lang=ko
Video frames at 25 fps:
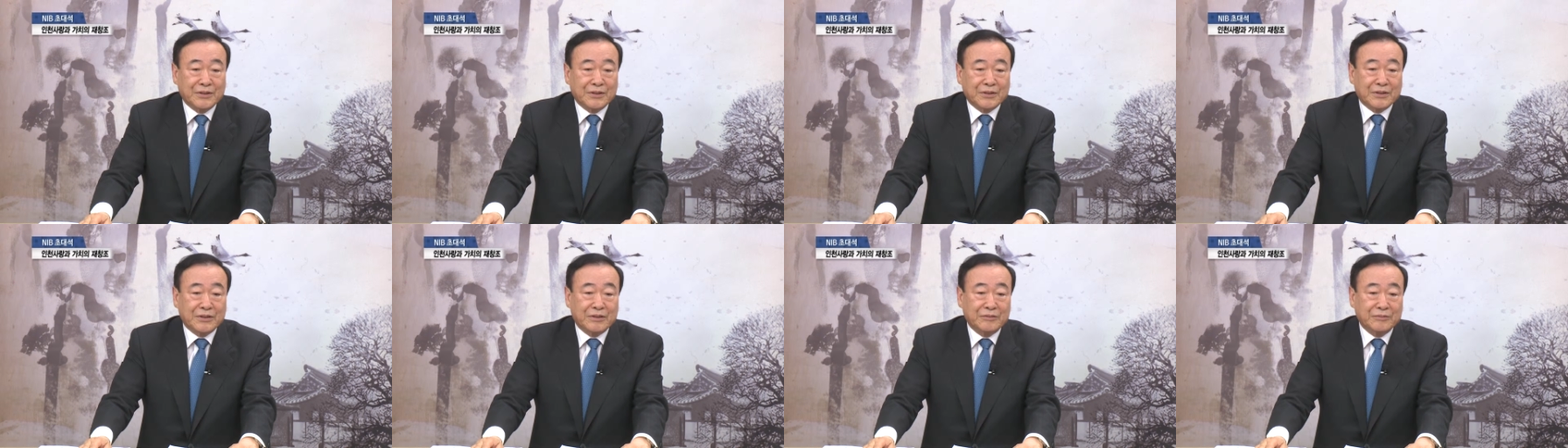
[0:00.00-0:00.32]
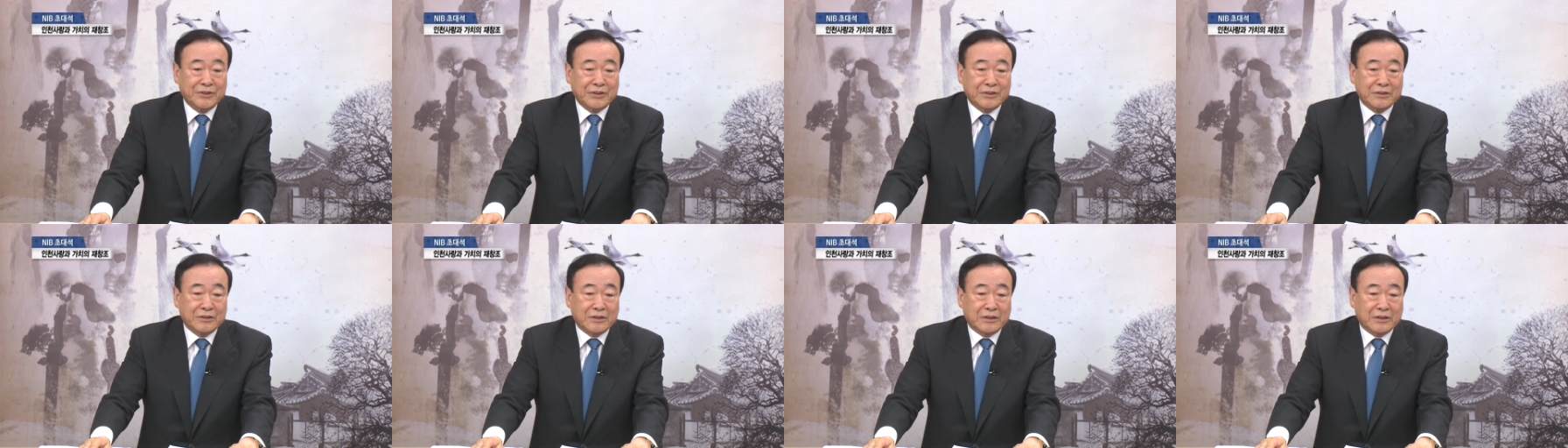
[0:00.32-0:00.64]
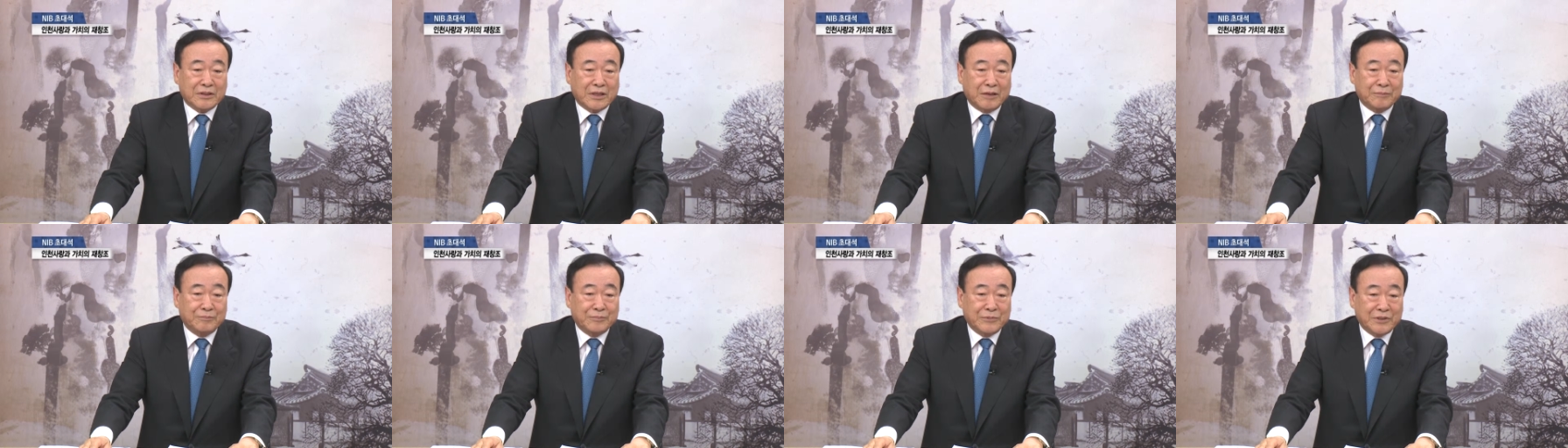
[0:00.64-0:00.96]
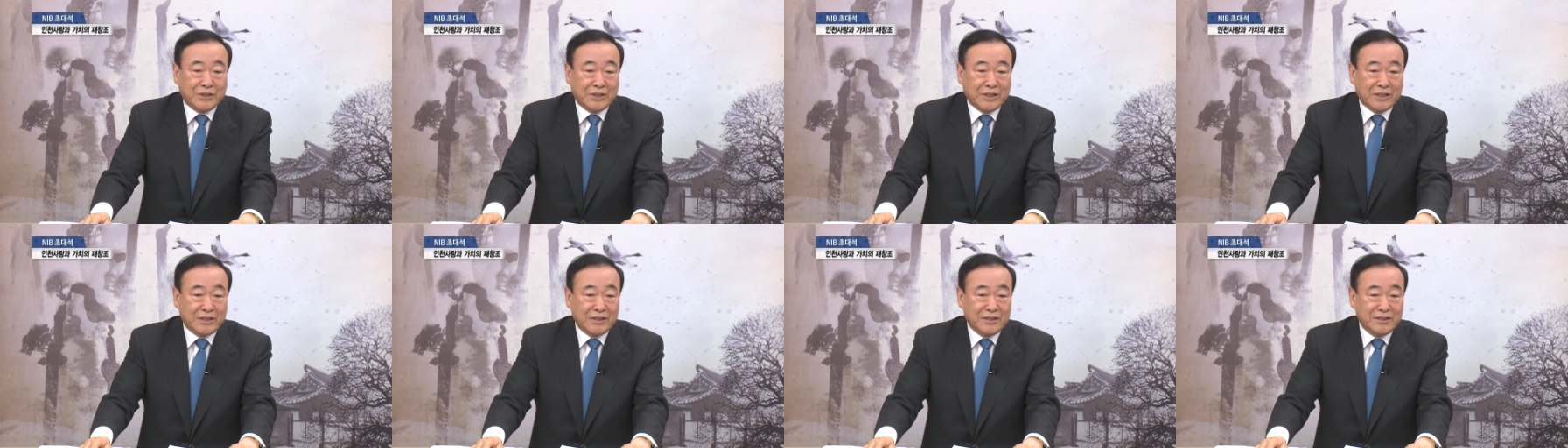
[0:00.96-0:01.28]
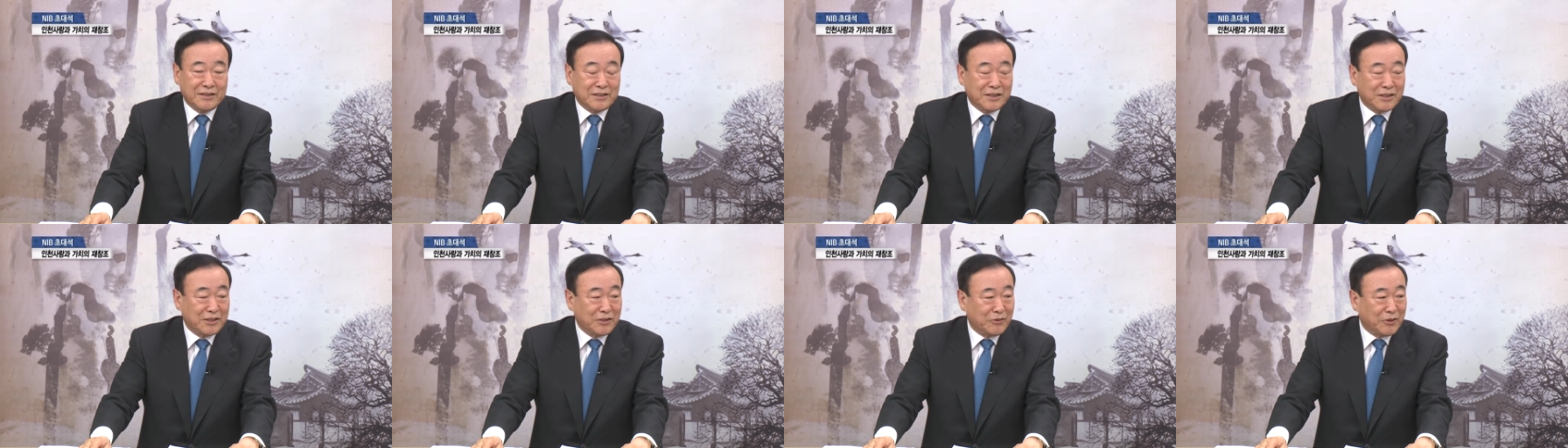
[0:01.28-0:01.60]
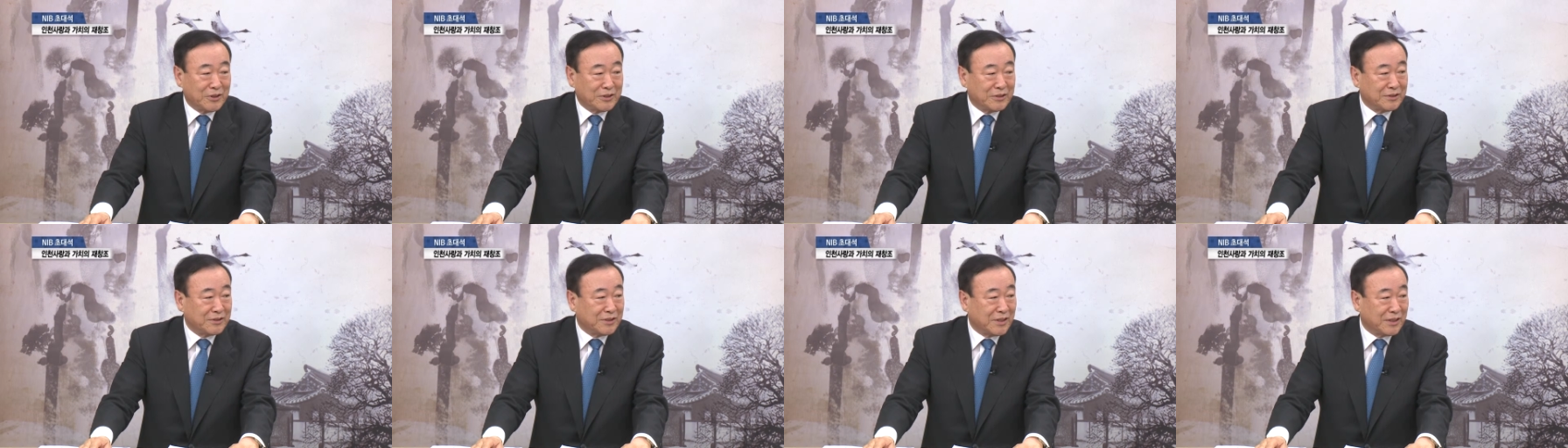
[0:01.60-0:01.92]
그러면 갑자기 인천에
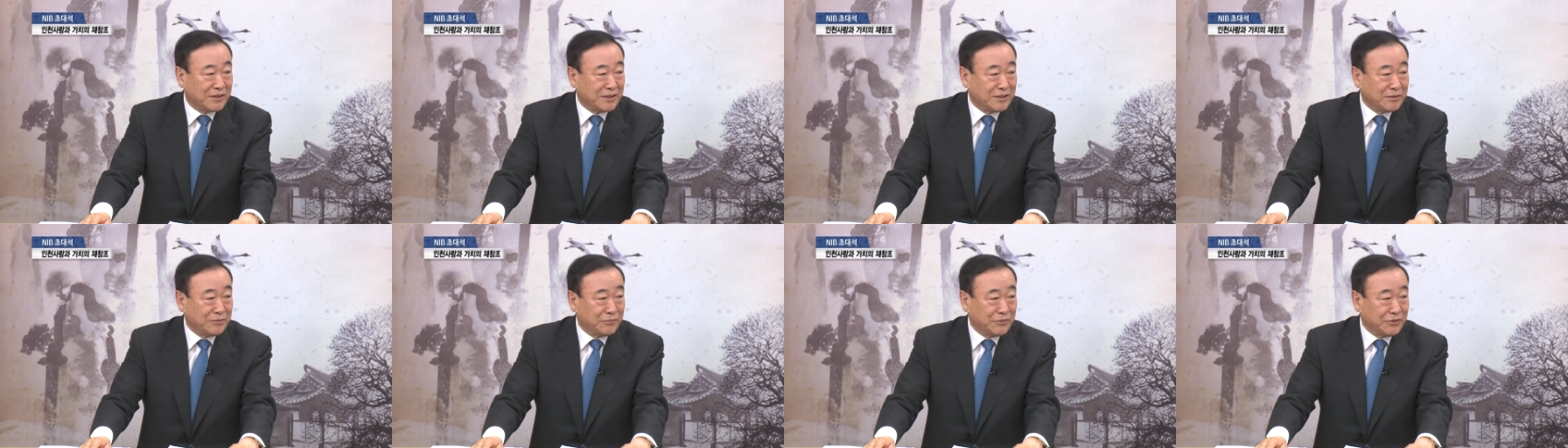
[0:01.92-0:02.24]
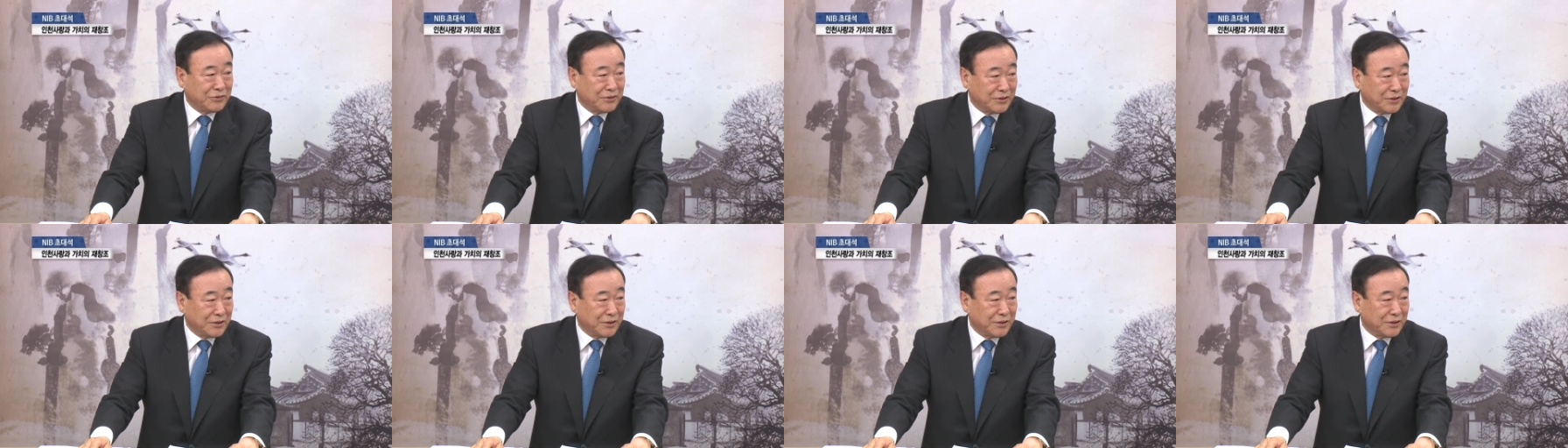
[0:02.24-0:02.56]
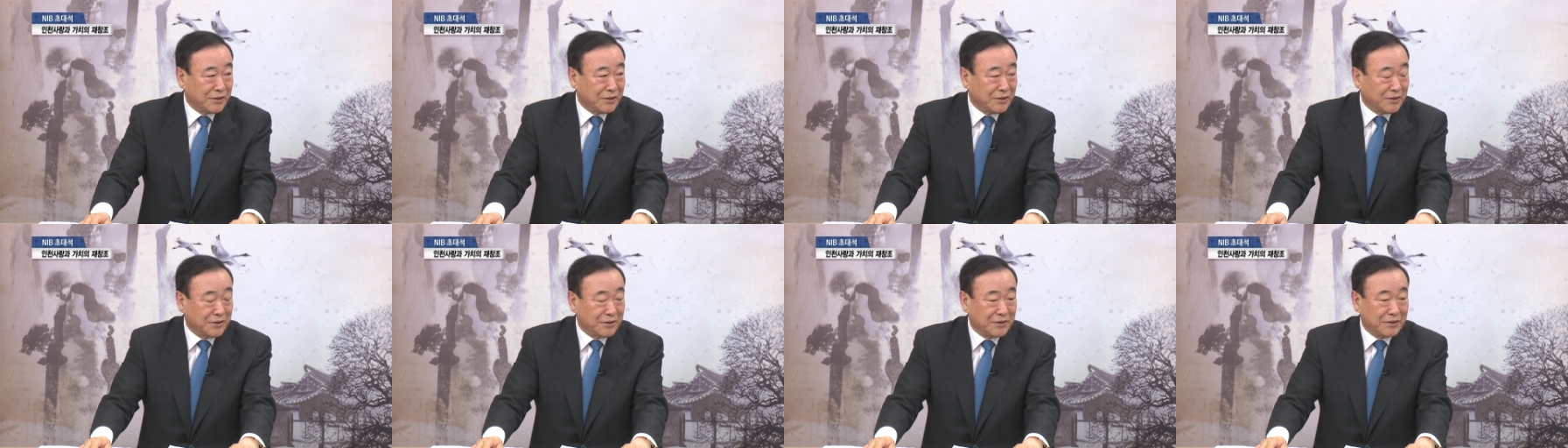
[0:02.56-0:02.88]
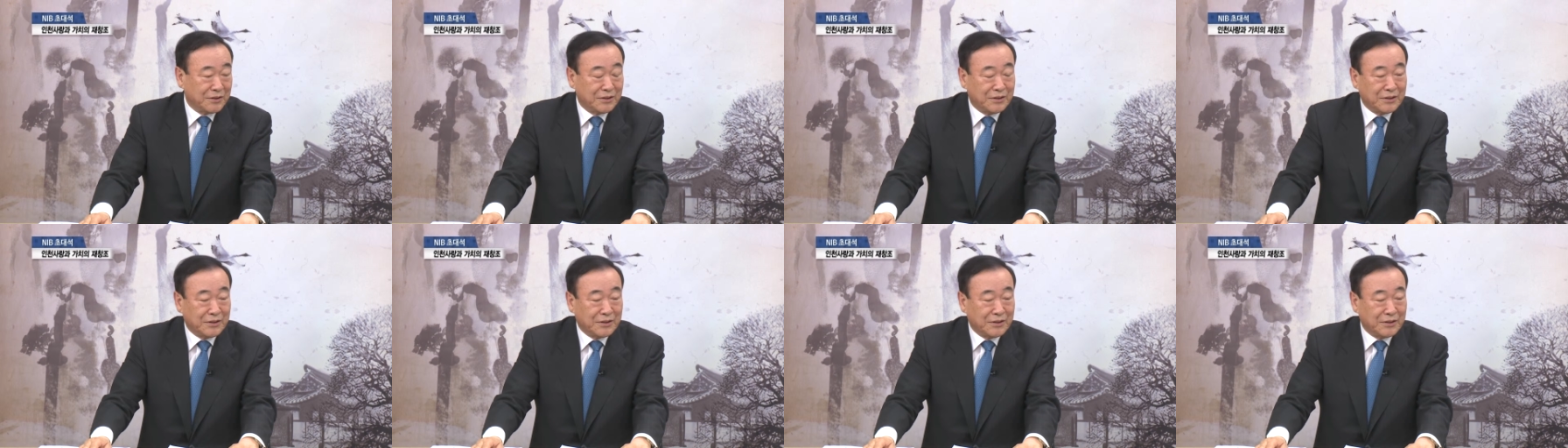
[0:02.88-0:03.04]
와서 사시는 분들이